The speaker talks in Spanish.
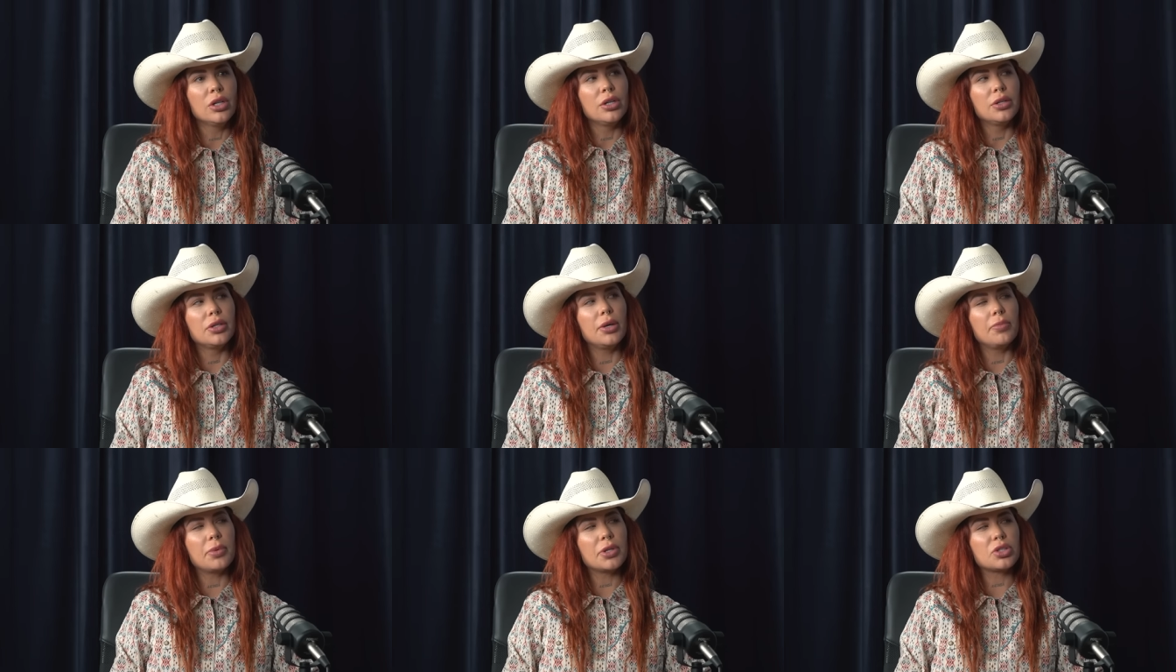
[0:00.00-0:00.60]
y
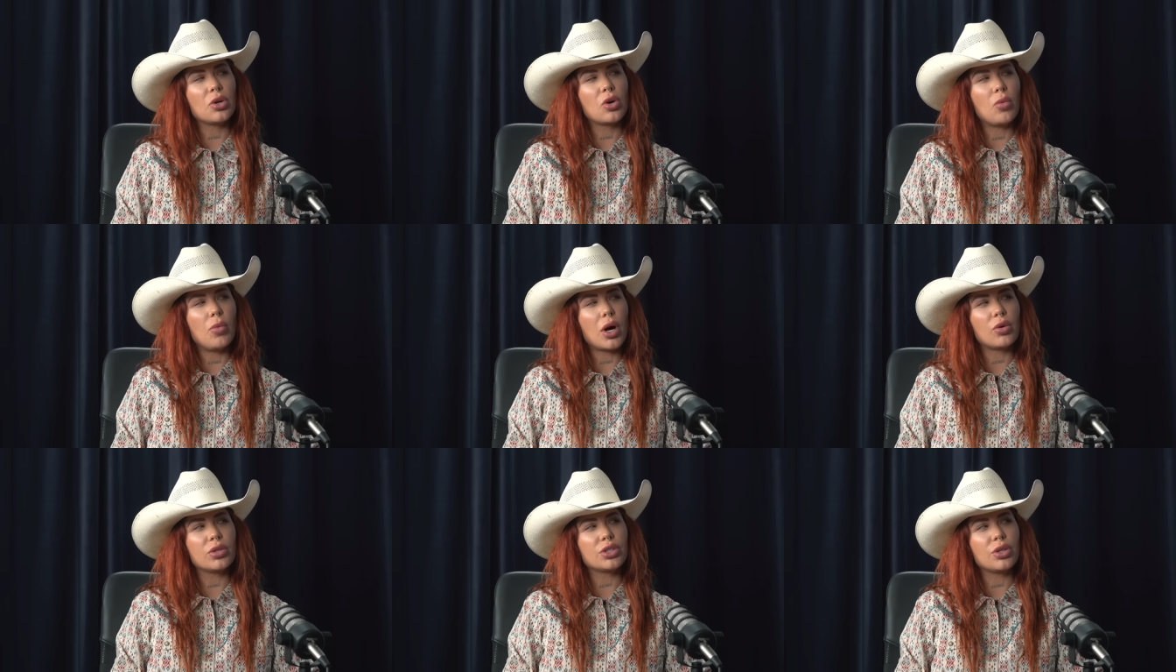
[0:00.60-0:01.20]
empiezo como
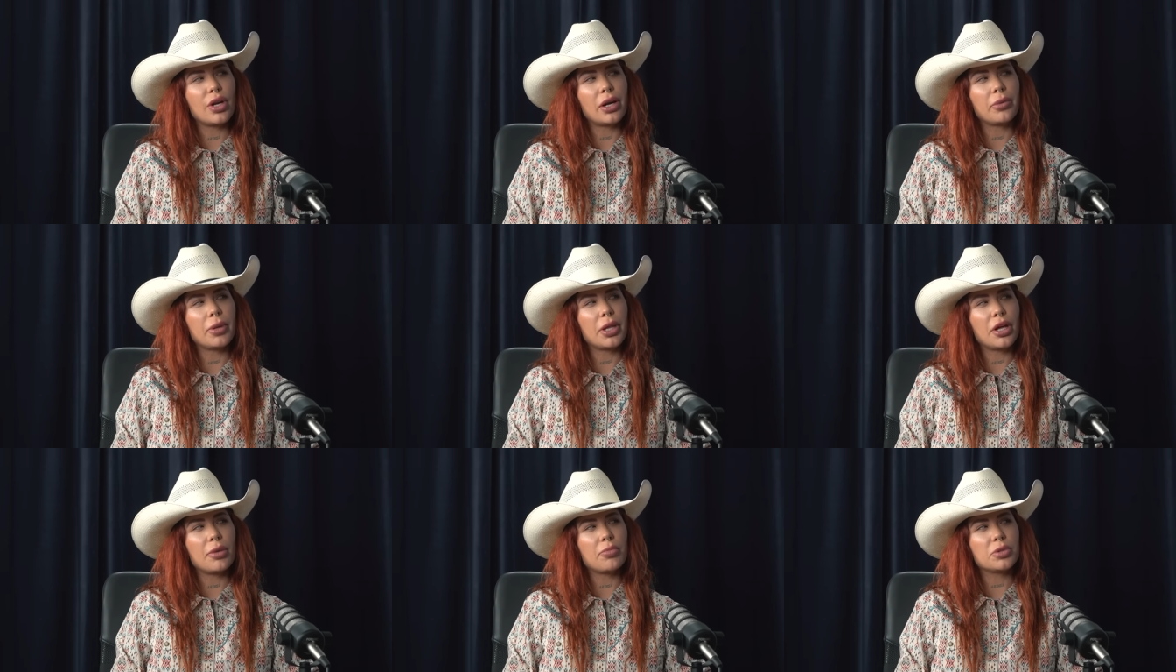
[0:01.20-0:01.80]
a cuestionarme
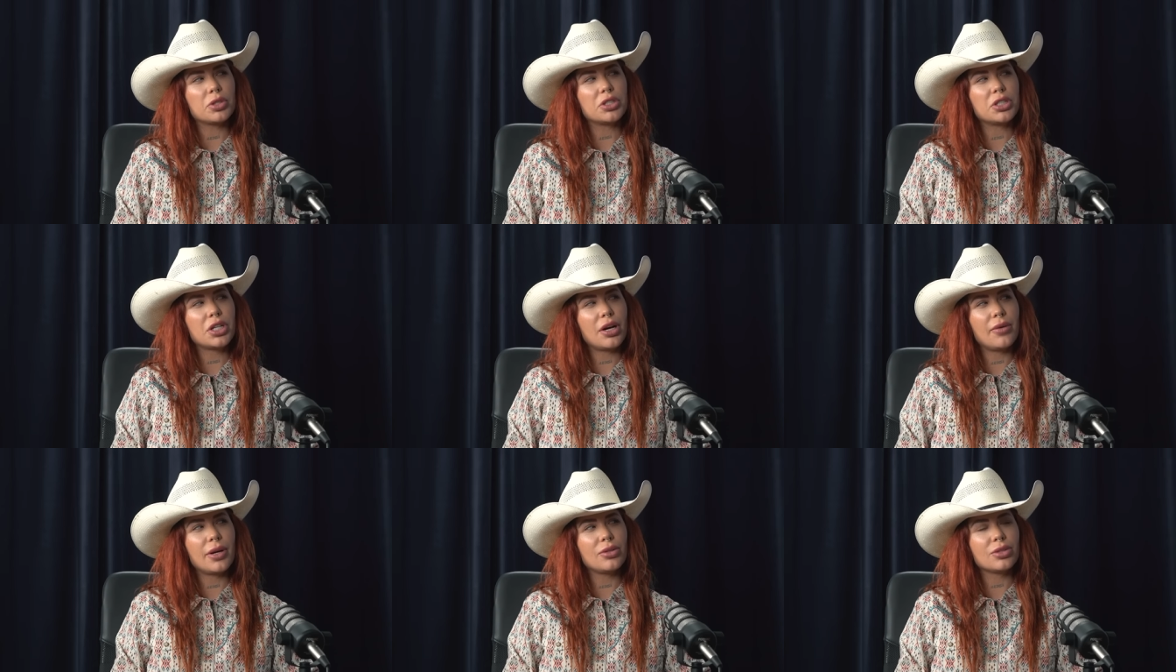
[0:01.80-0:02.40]
de que pues ese
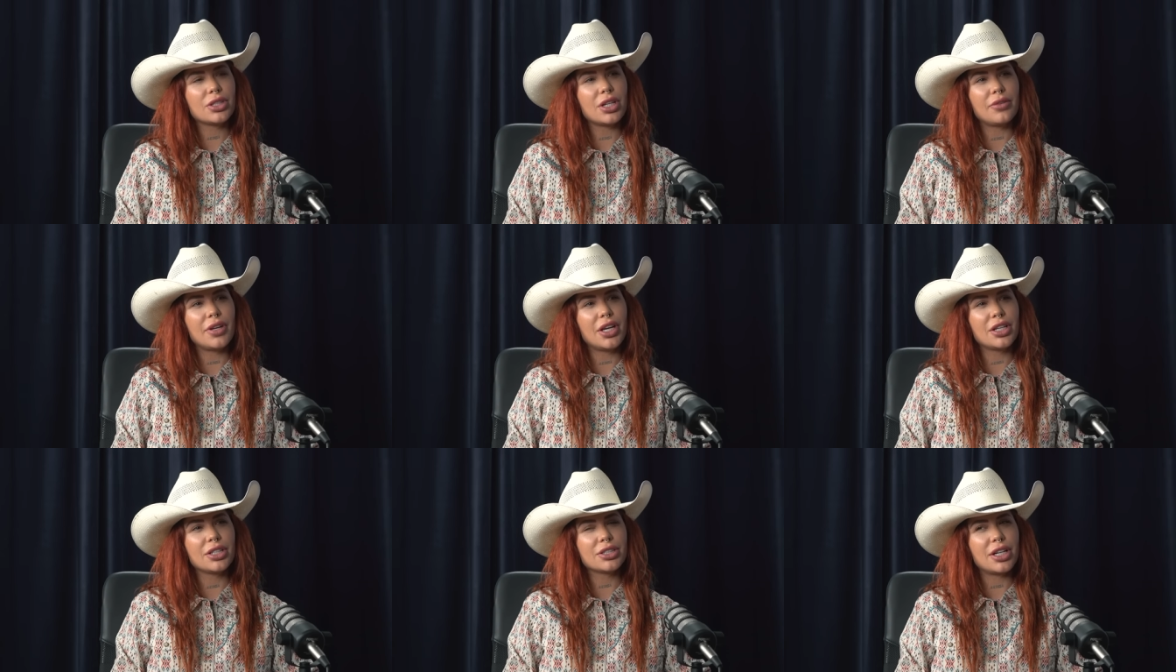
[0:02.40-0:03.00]
caballo estará
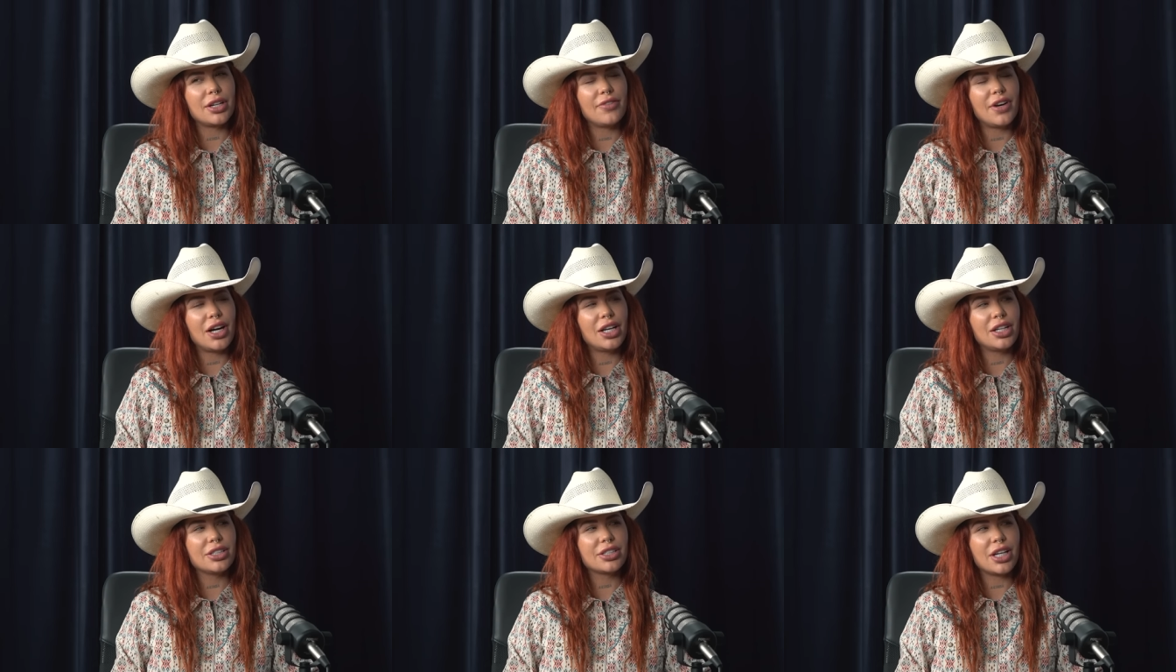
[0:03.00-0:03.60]
bien, estará
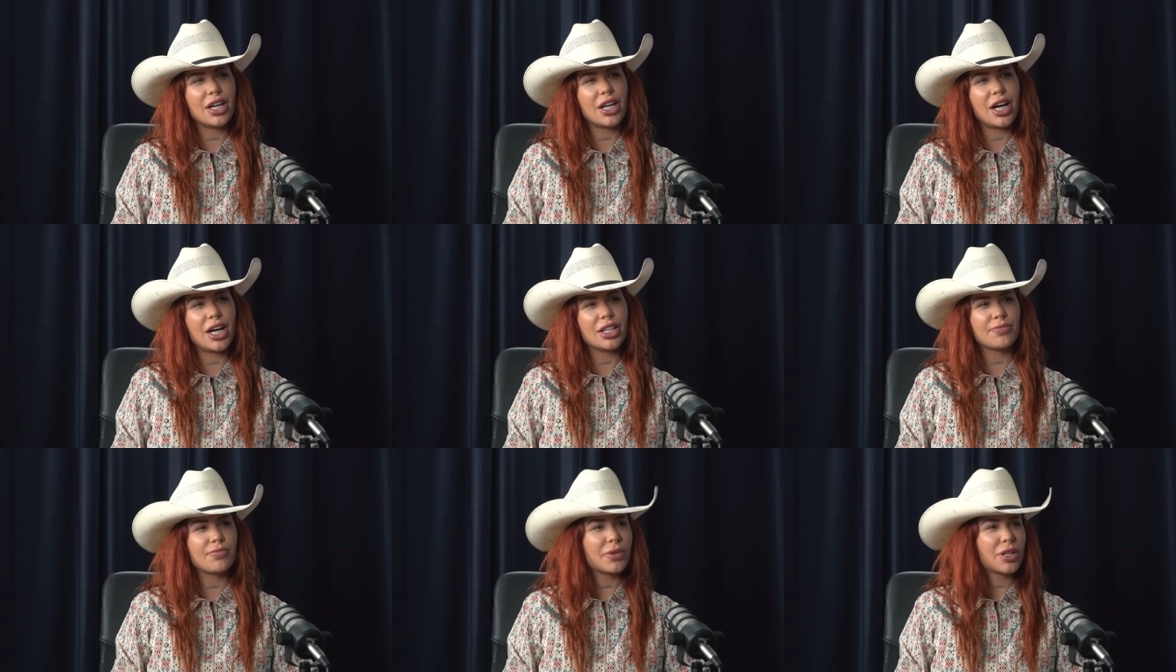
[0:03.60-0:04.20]
mal,
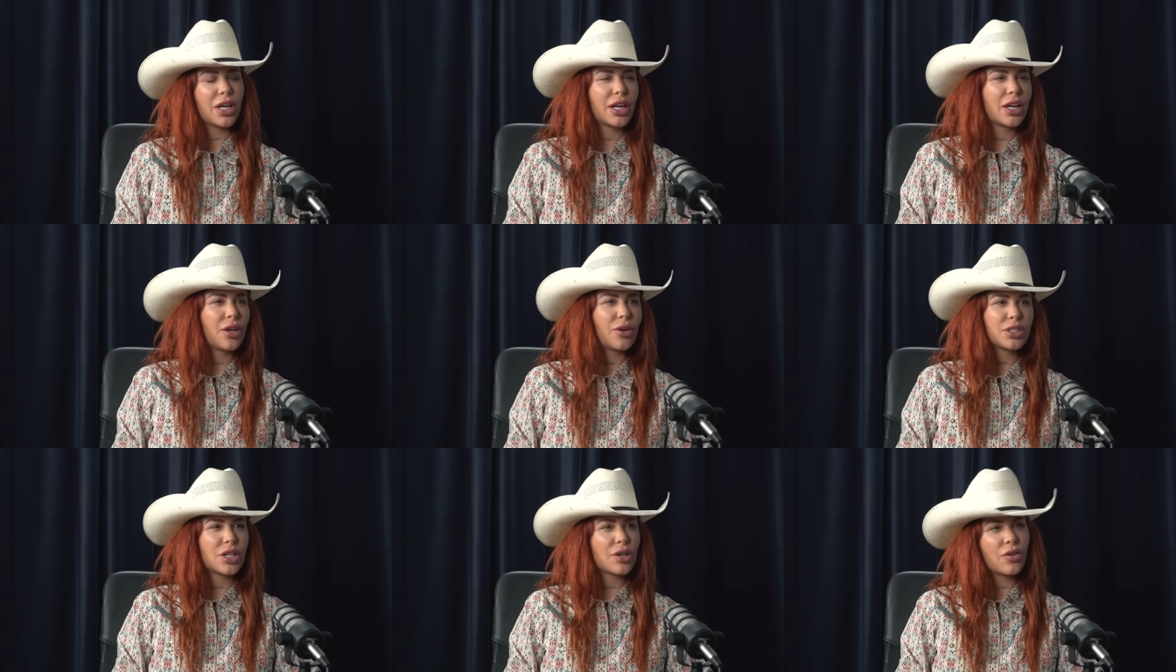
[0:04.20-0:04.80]
estará, qué quiero
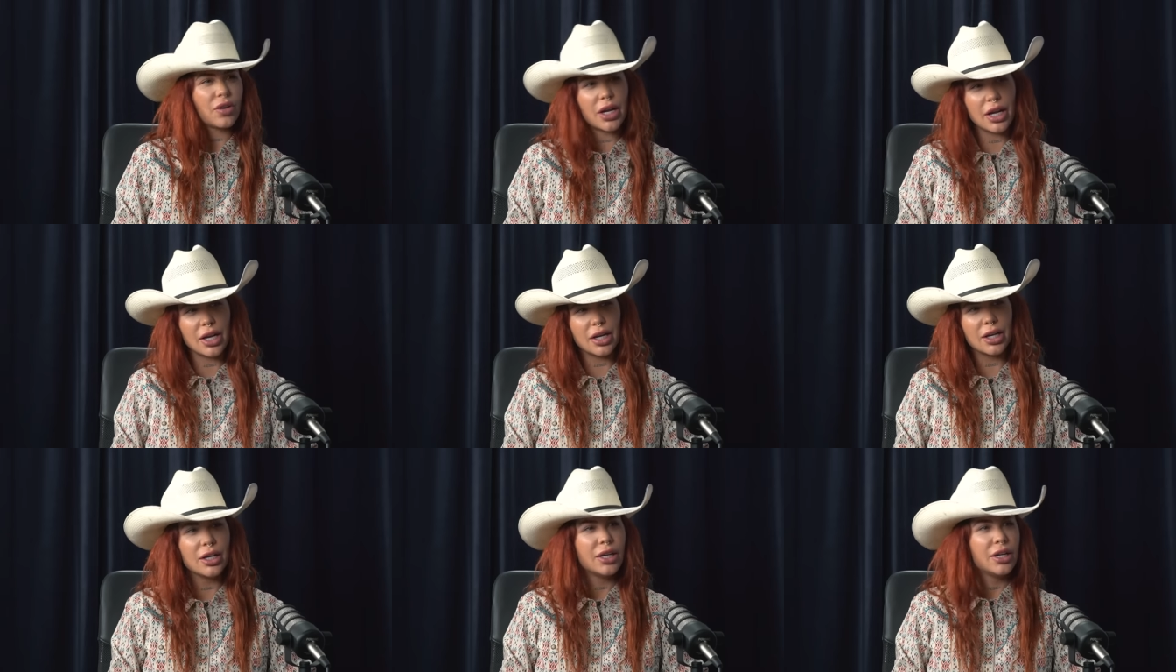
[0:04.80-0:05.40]
hacer con
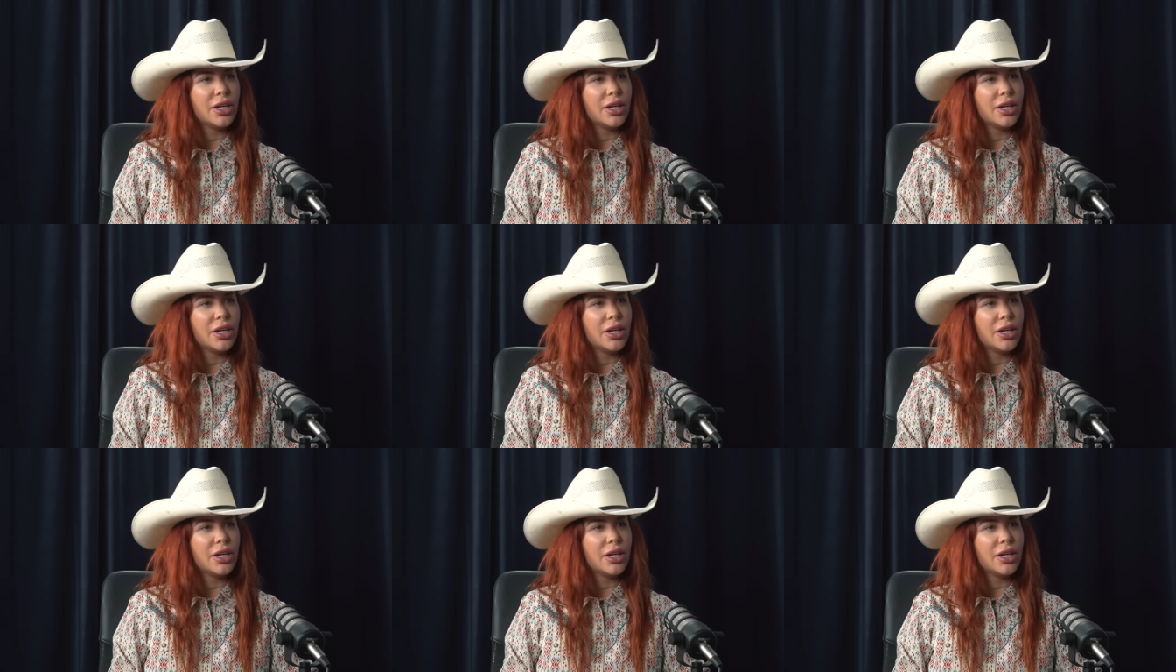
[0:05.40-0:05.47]
él,